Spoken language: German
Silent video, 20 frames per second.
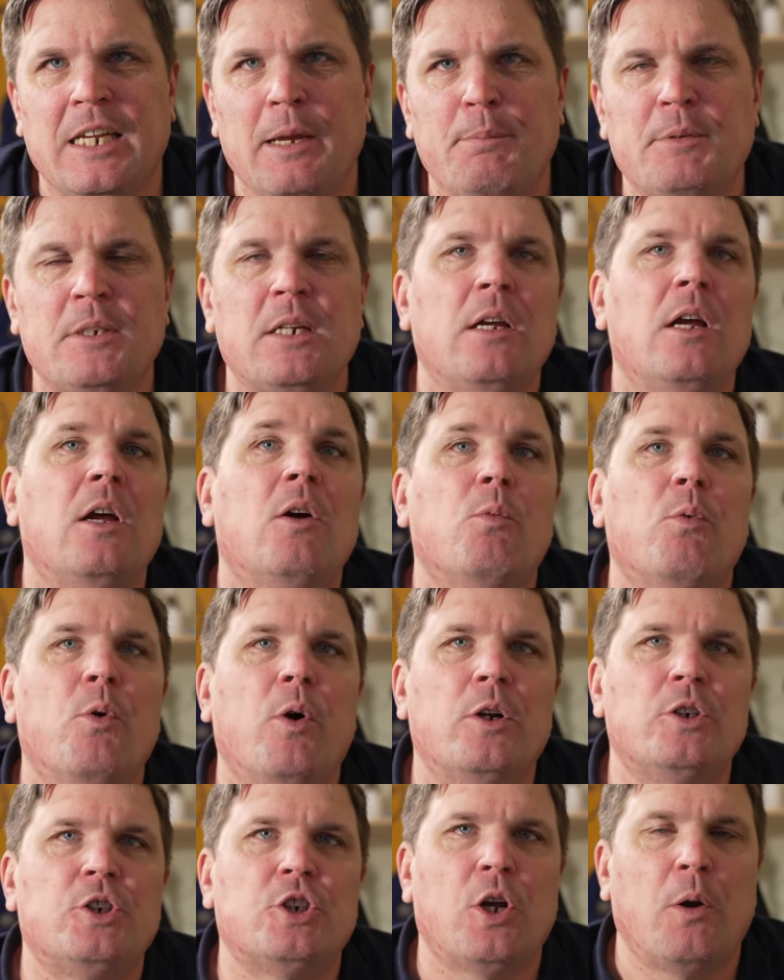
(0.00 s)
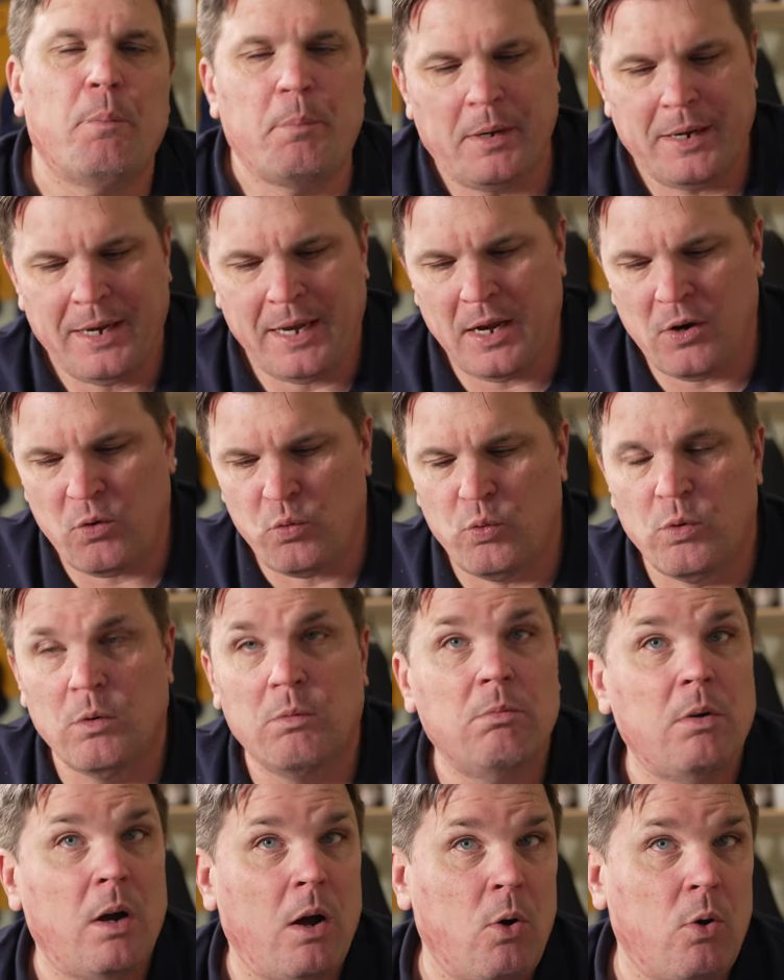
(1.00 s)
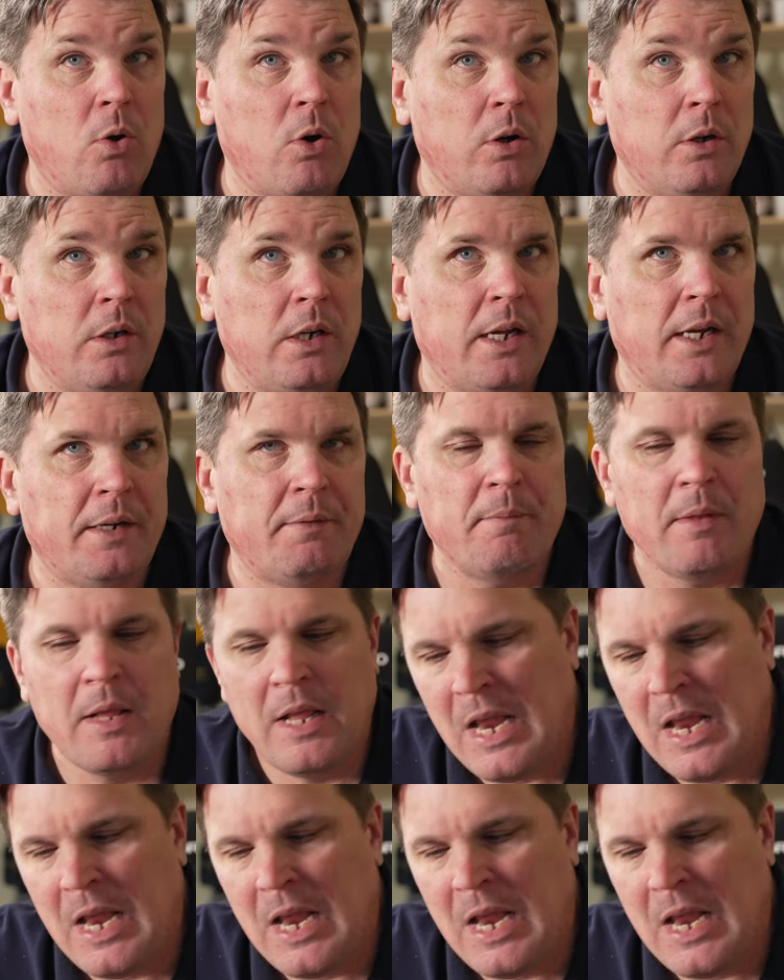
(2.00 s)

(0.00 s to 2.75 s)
gibt. Worldshop EU, auch online.